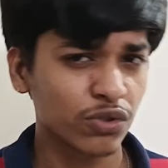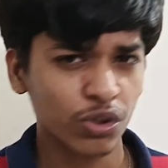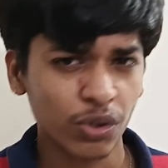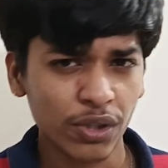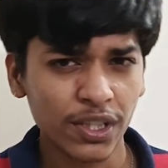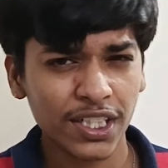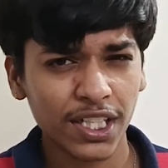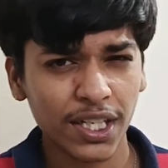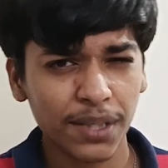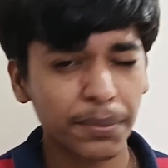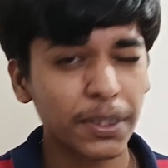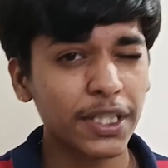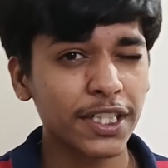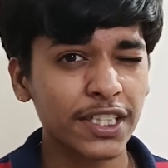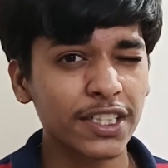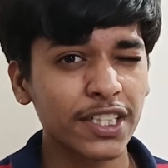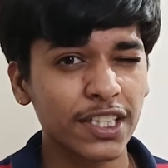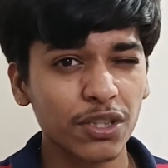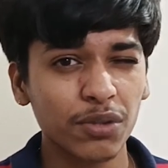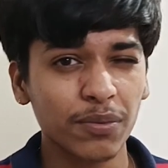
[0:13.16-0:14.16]
थोड़े
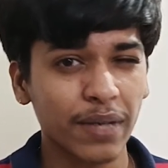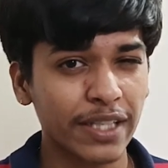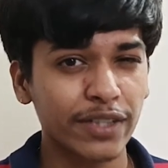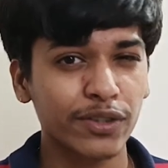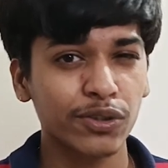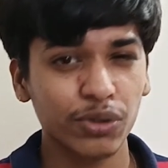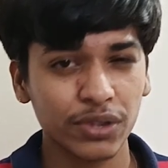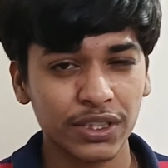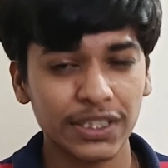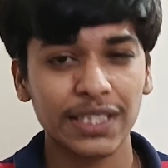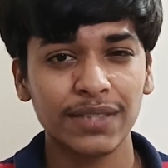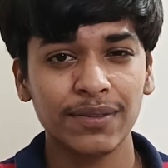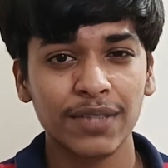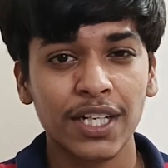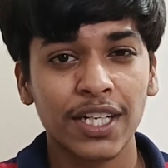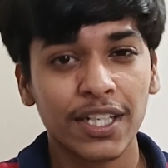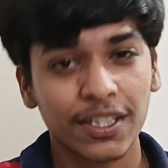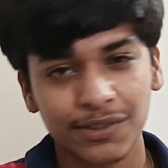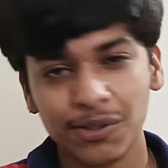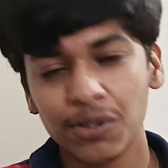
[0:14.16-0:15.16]
लिबर्टी दे दो भाई को इतना
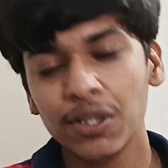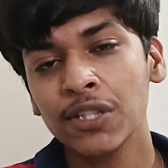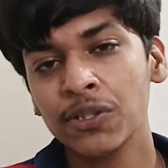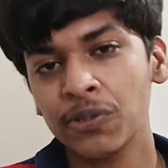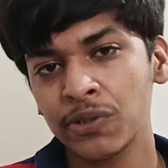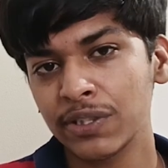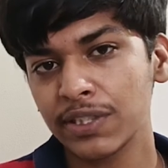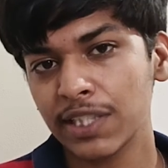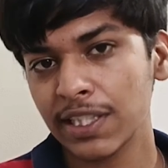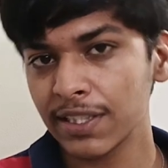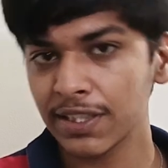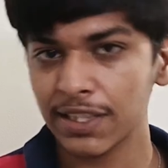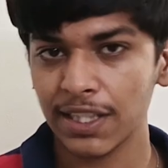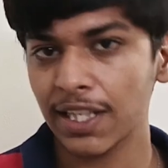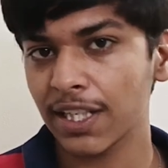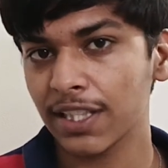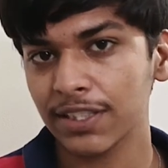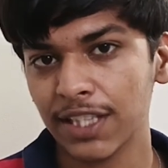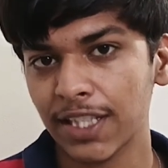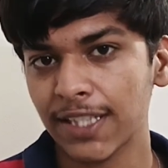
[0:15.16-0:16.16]
क्योंकि कंटेंट
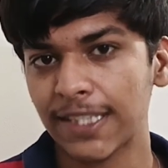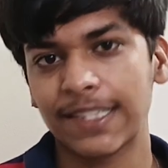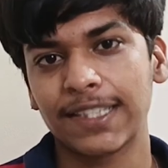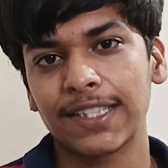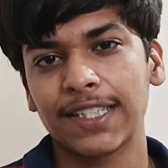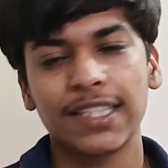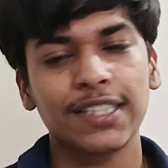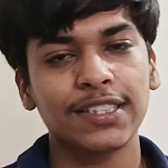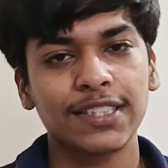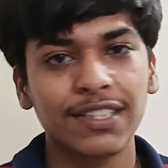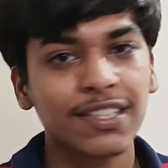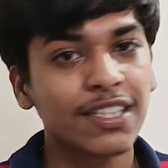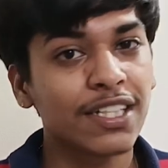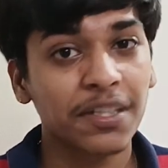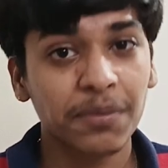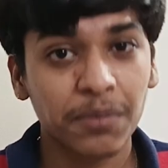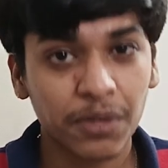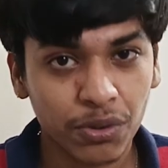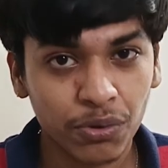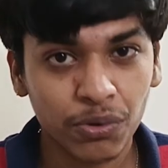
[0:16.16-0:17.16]
लगातार आ रहा है ऐसा नहीं
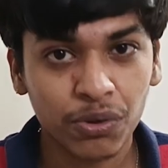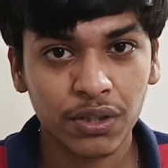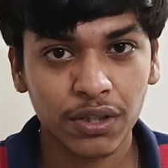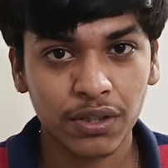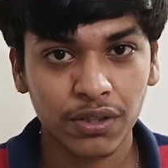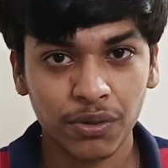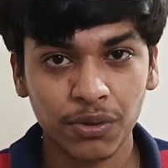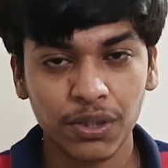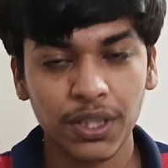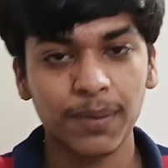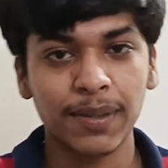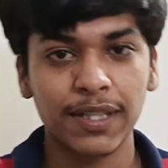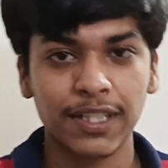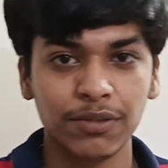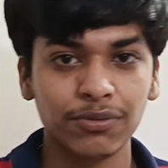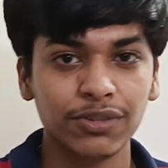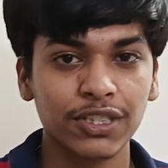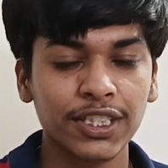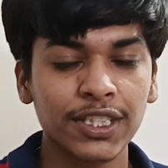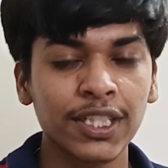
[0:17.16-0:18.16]
कि मैं रोक रोक के
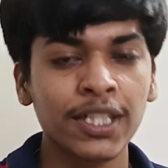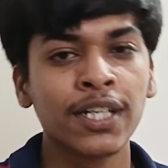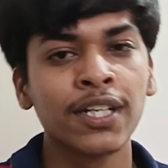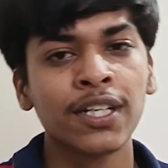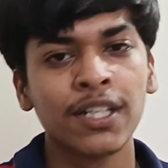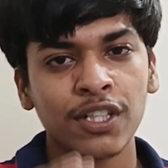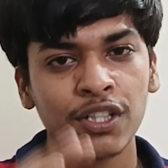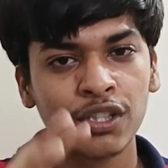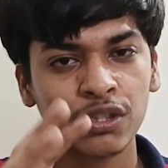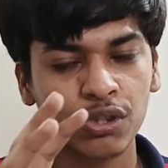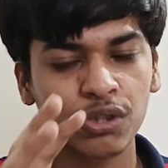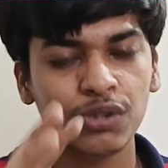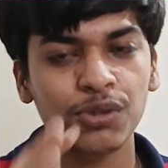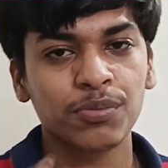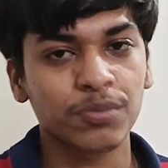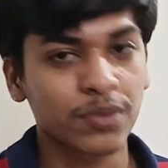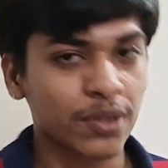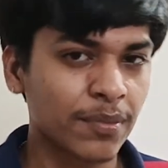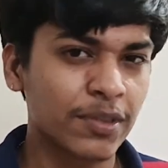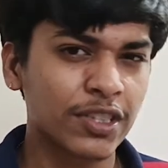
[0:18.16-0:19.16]
बैठा बैठूँ चीज़ें तो
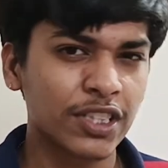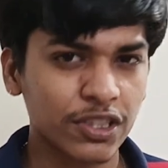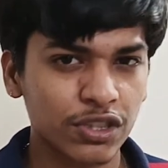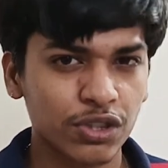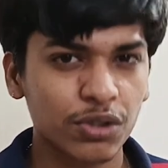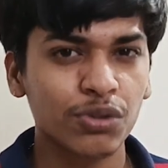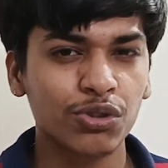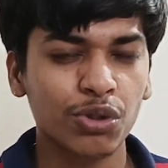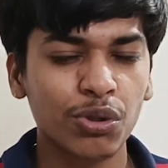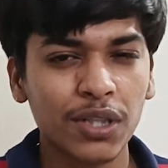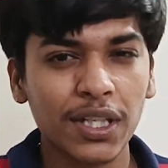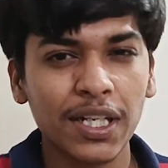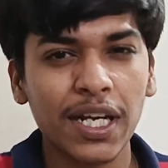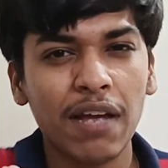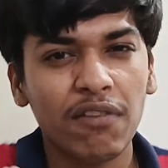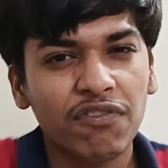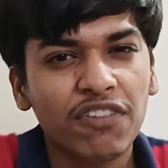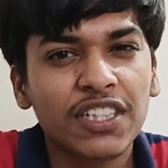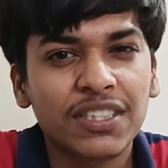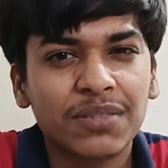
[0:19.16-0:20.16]
तुम समझ सकते हो थोड़ा
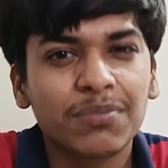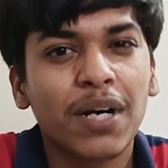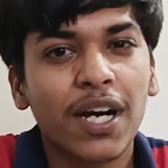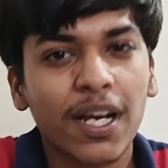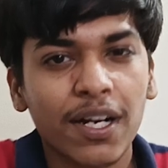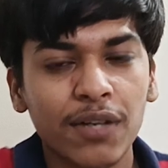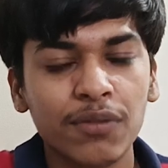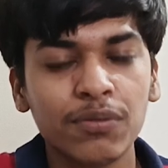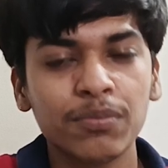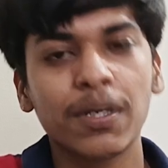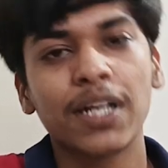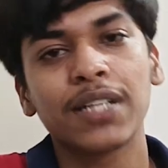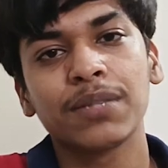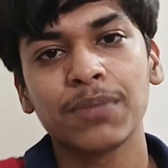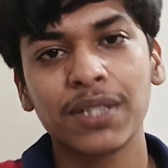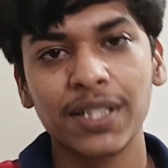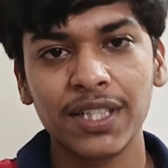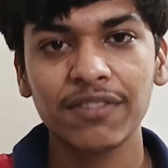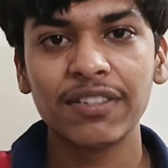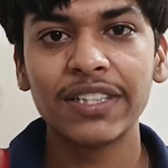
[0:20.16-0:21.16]
एफर्ट्स मार रहा हूँ बाद
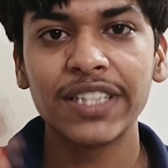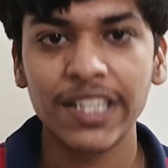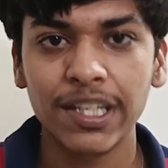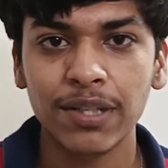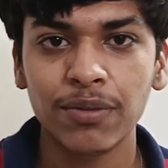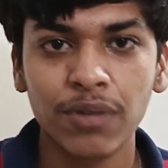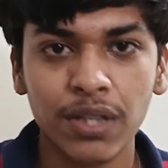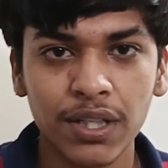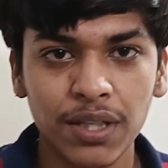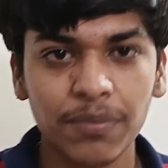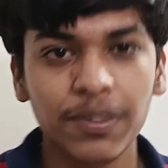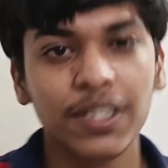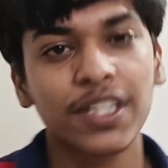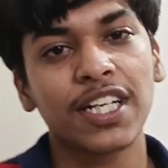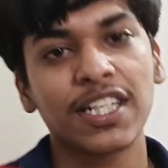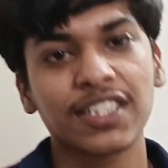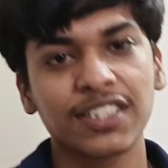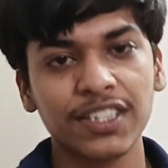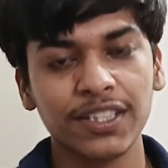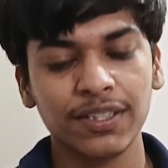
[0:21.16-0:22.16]
में रिवील करूँगा कभी
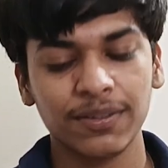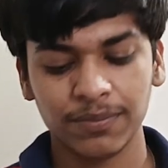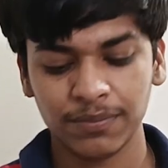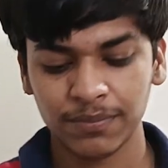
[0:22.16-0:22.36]
कैसे